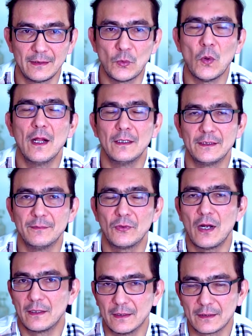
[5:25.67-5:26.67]
Не
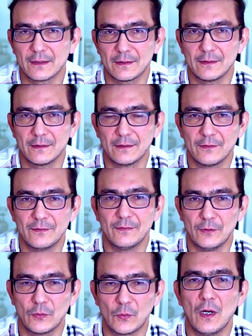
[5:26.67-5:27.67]
только э, насчет пищи,
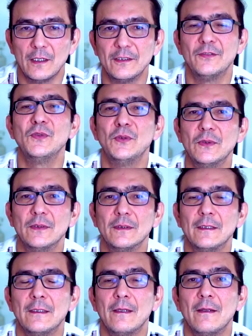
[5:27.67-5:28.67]
не только вы
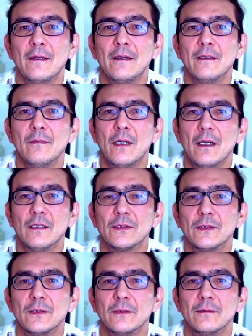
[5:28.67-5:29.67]
должны питаться
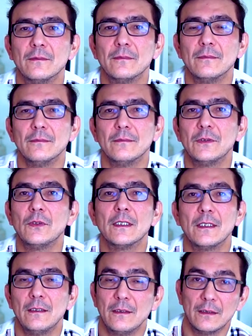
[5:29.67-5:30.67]
правильно
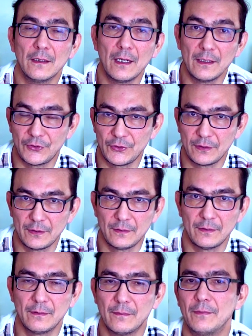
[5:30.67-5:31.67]
и хорошей едой,
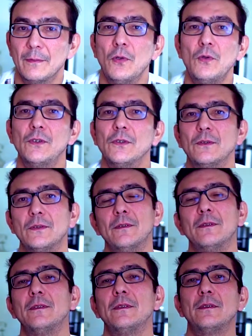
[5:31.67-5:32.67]
но
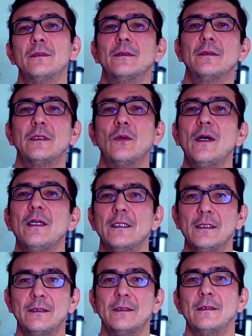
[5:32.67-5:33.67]
нужен очень большой
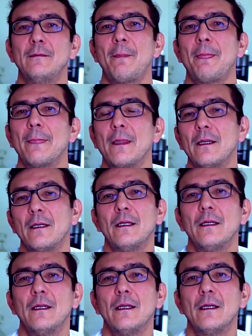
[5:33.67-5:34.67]
объем, вы должны
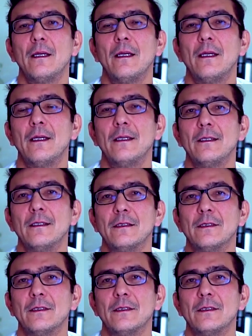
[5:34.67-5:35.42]
кушать очень много,